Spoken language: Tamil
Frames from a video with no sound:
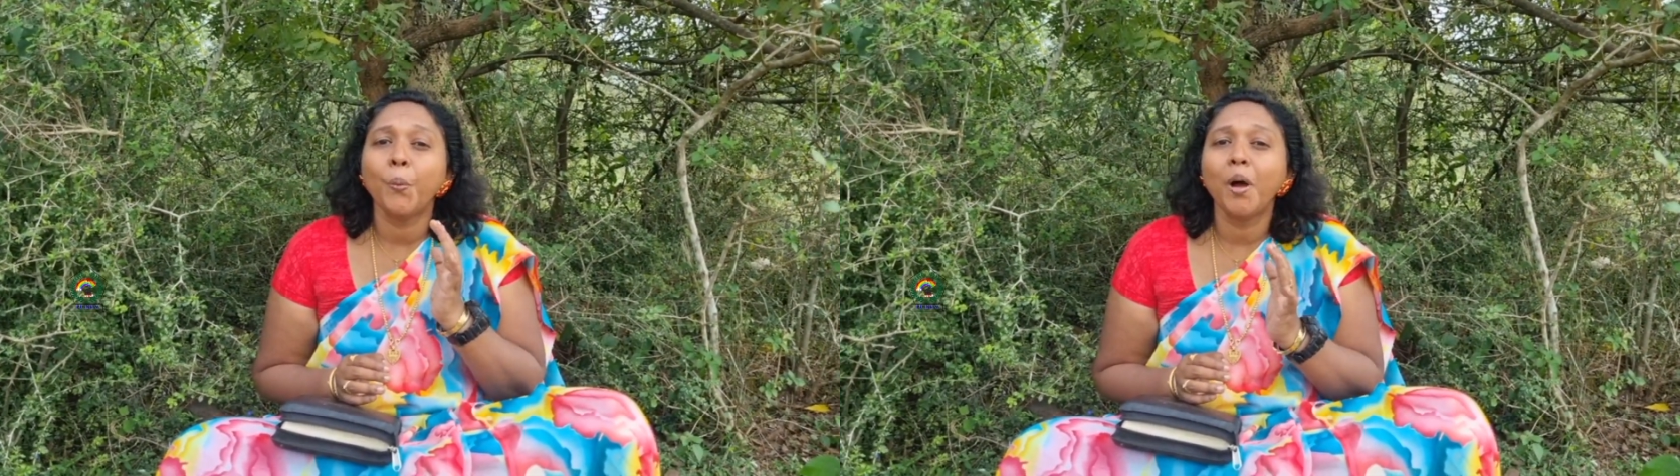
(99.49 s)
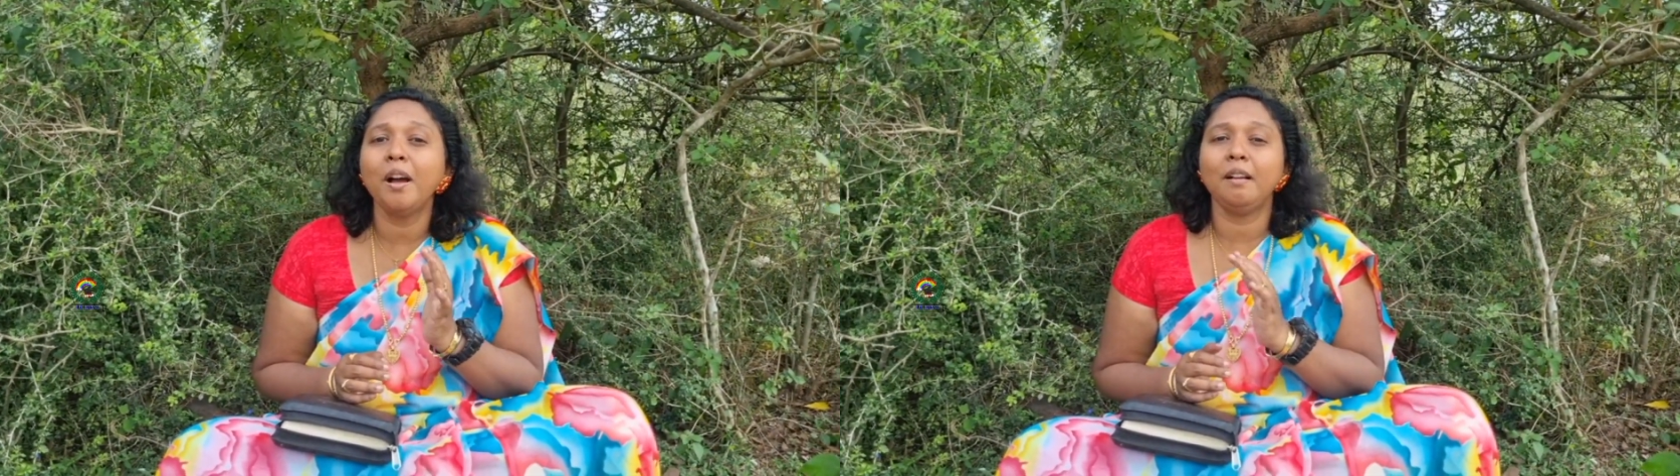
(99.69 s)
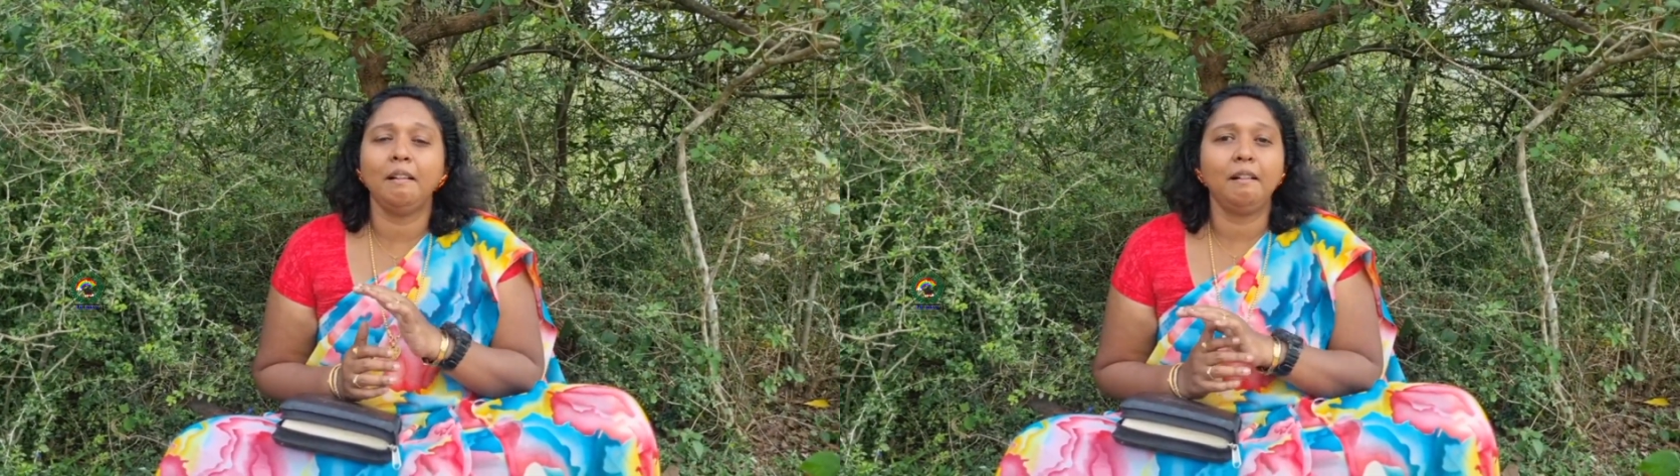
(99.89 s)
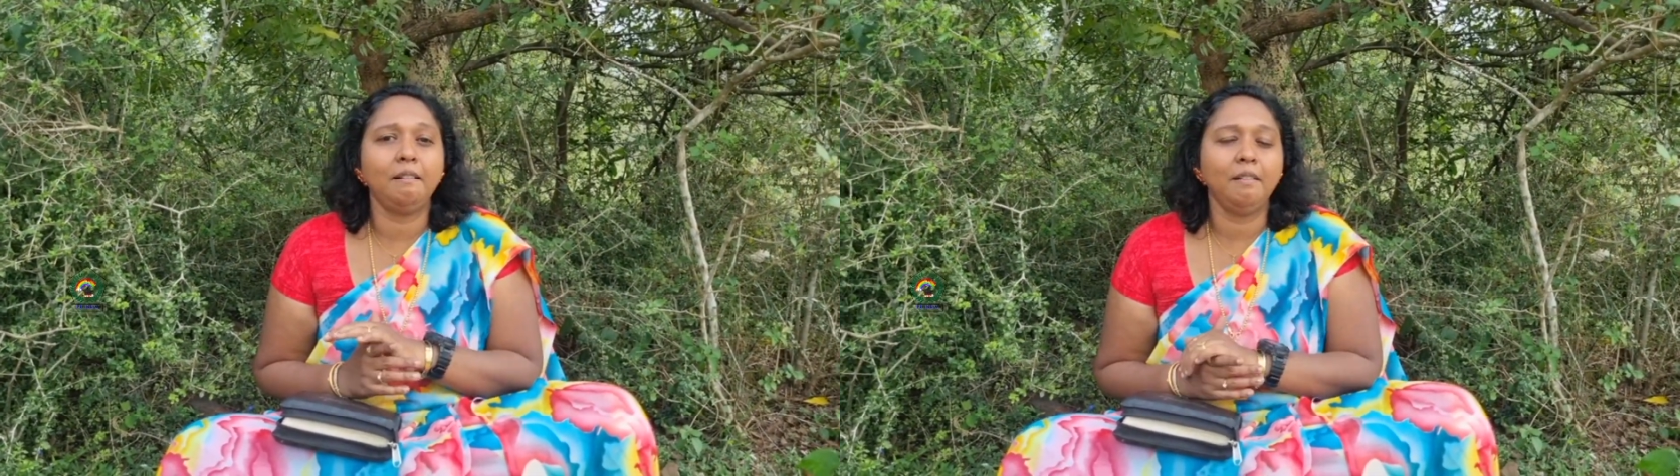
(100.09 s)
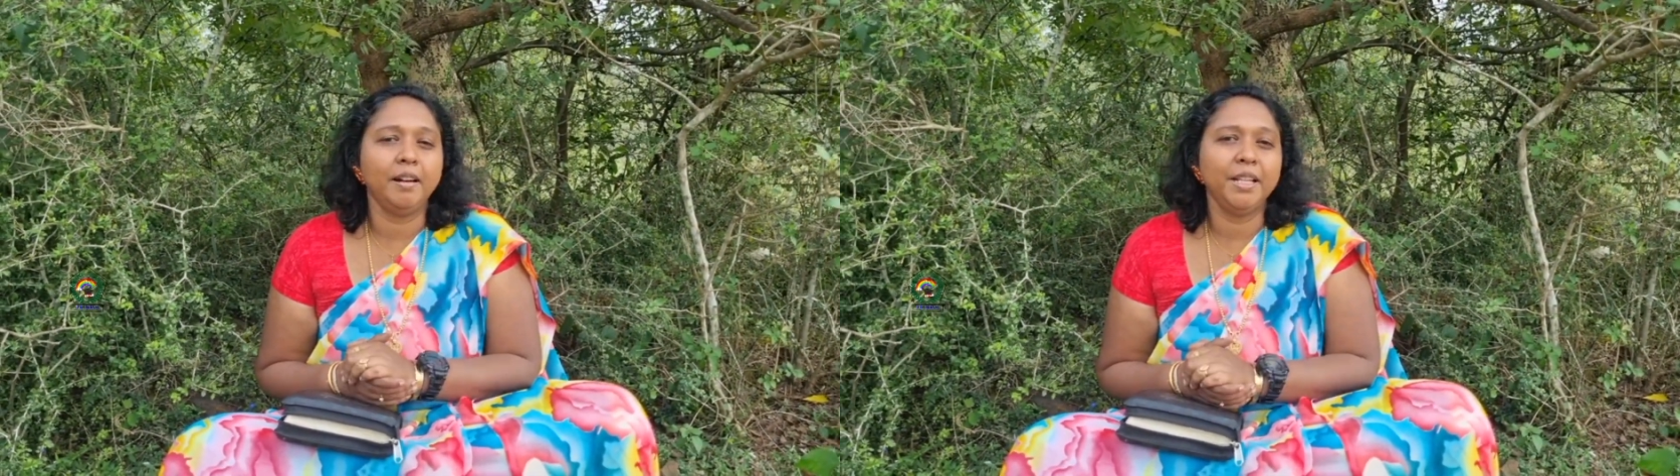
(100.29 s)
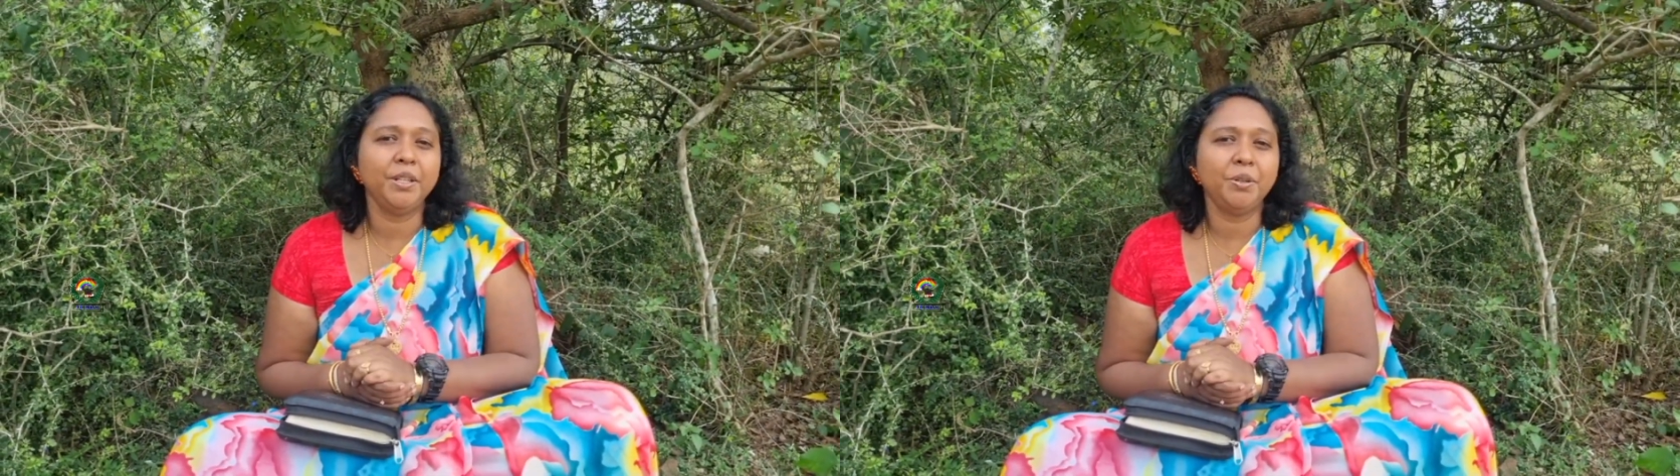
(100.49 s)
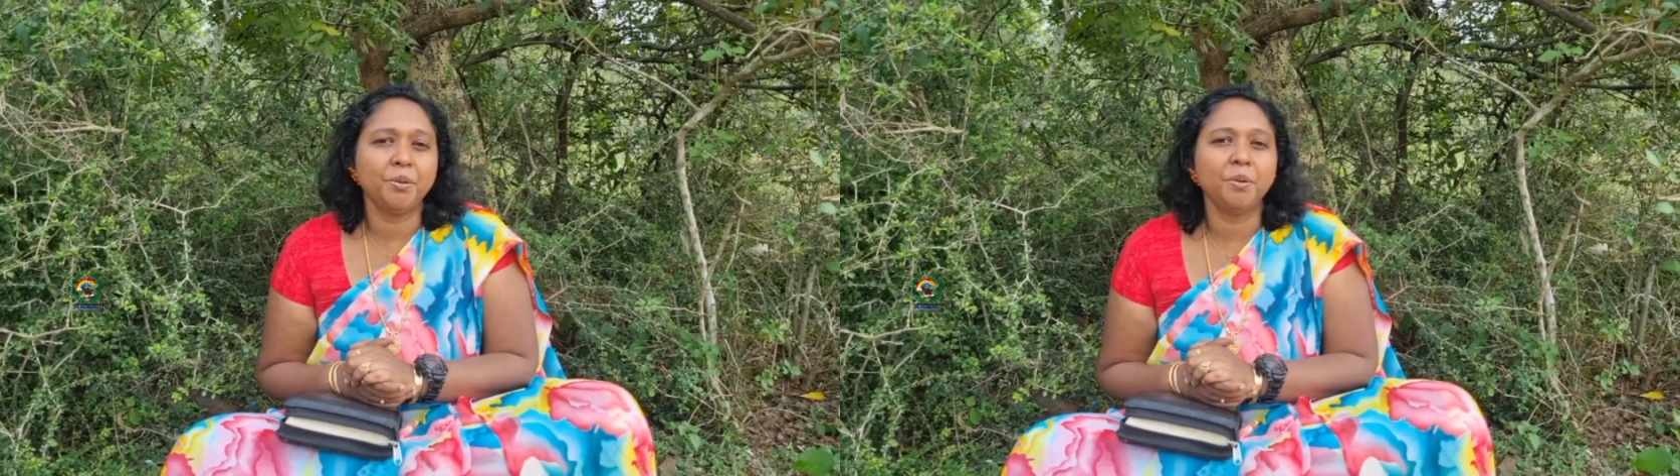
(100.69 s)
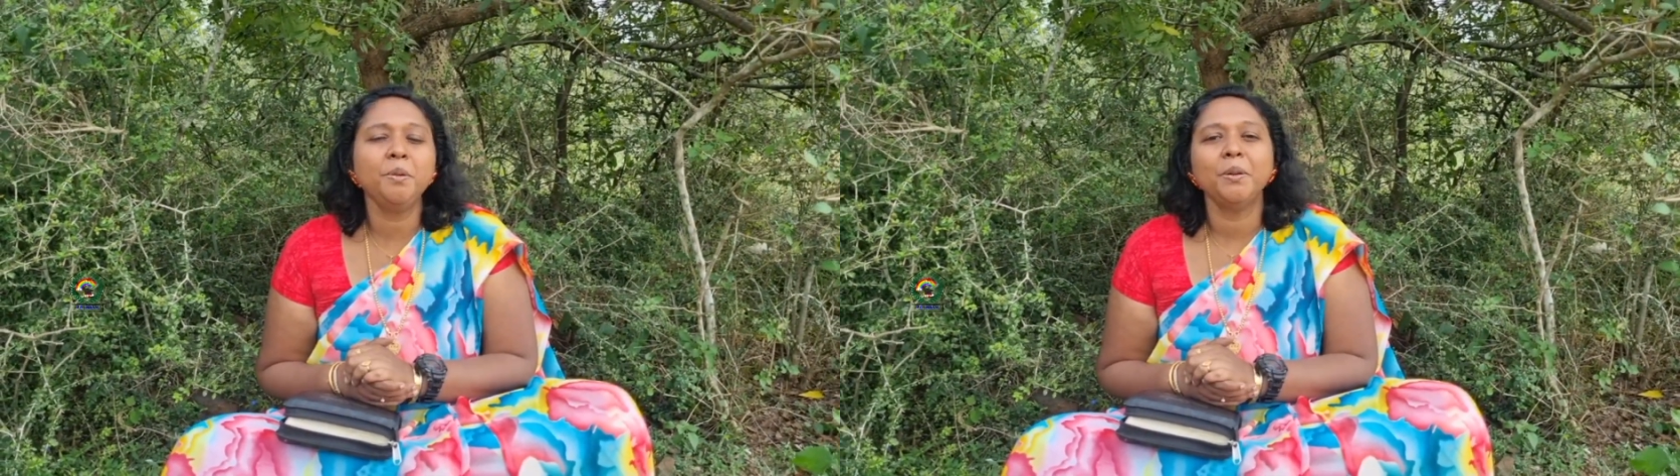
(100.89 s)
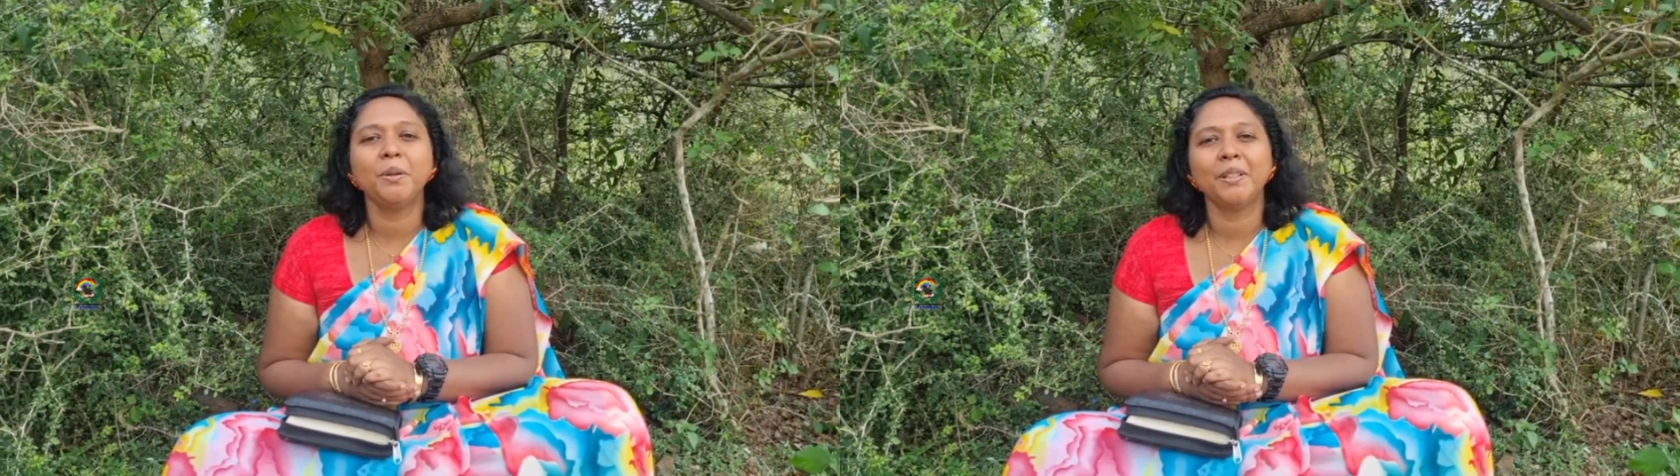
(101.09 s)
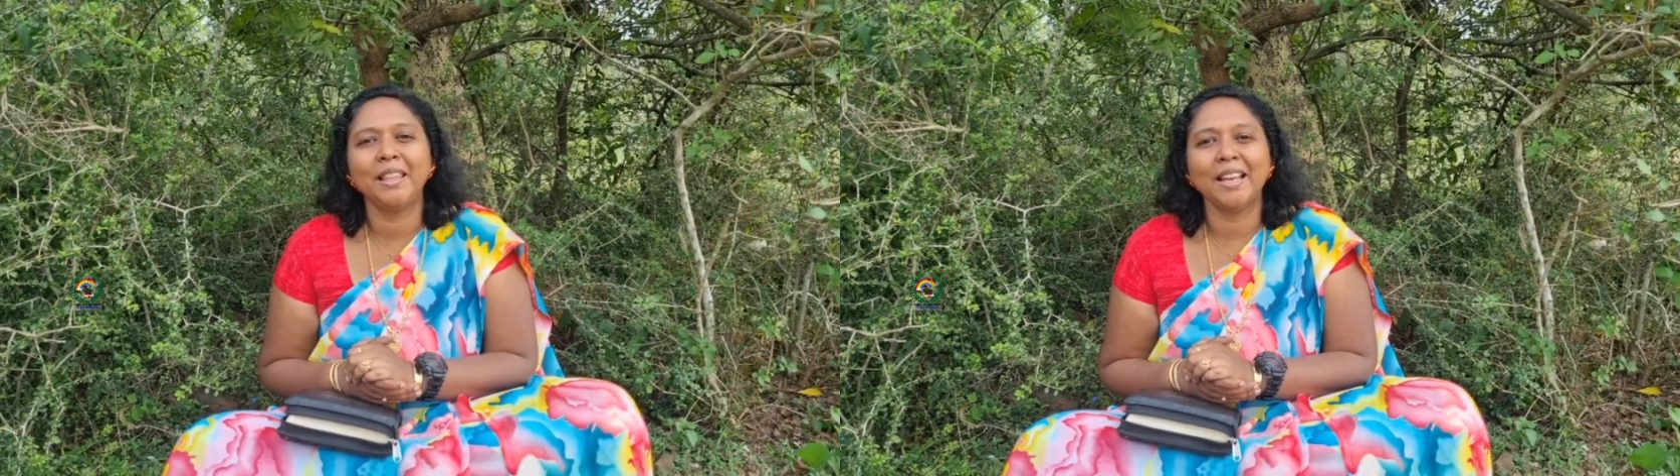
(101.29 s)
ஒர்க் அக்கார்டிங் டு
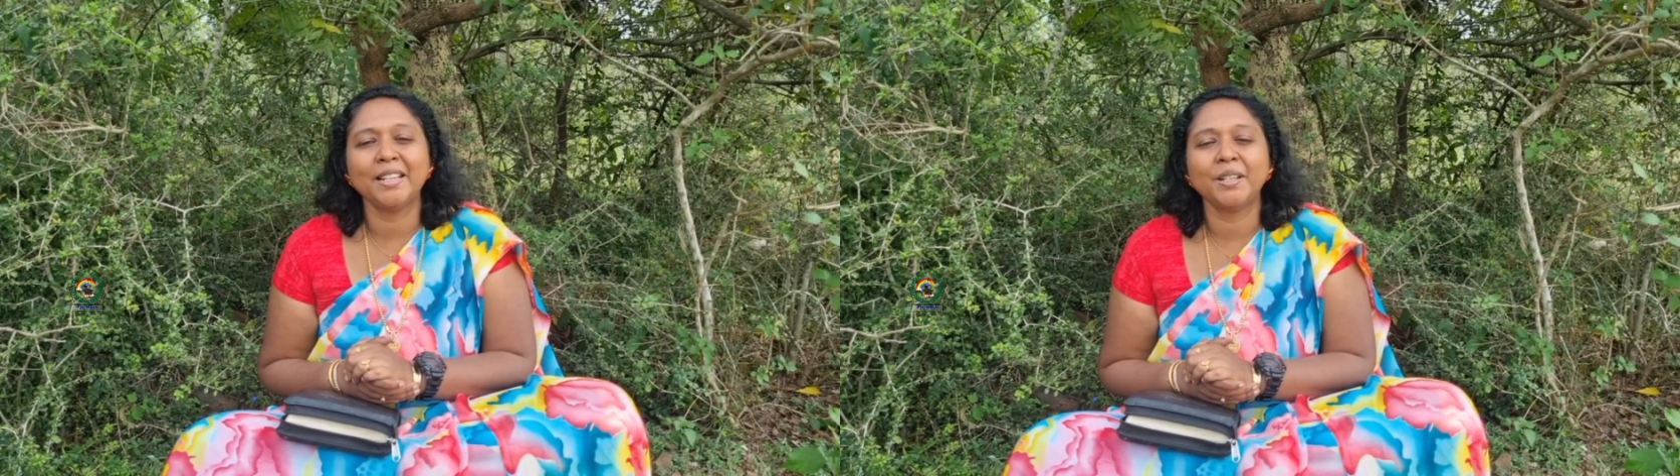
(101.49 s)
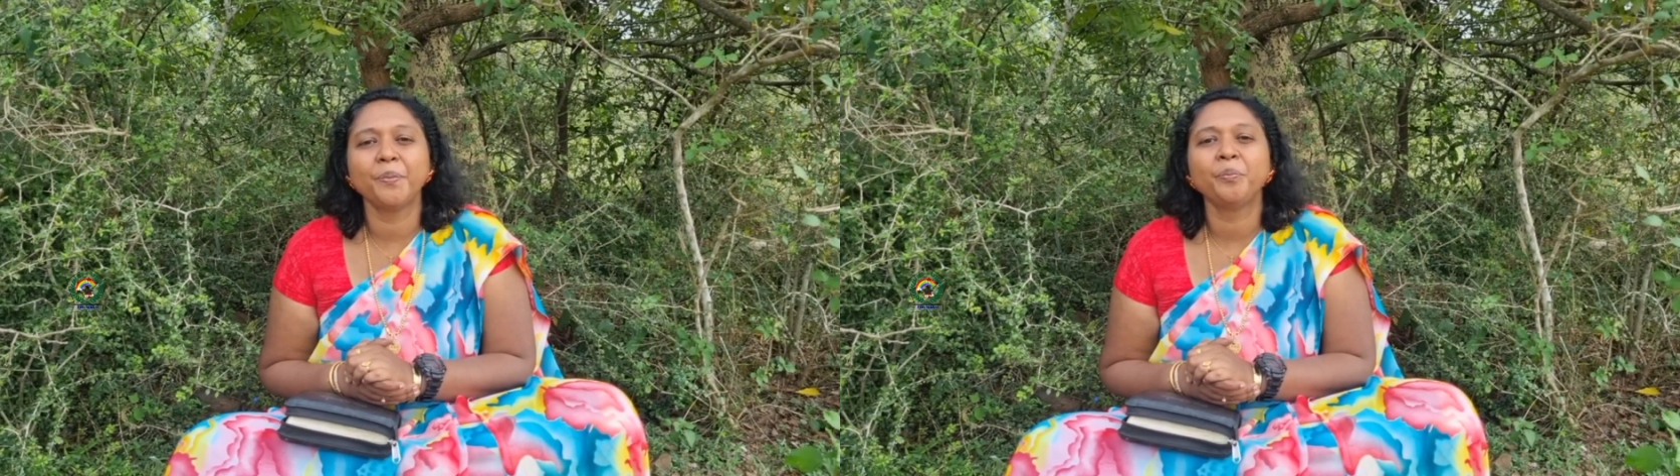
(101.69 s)
தட்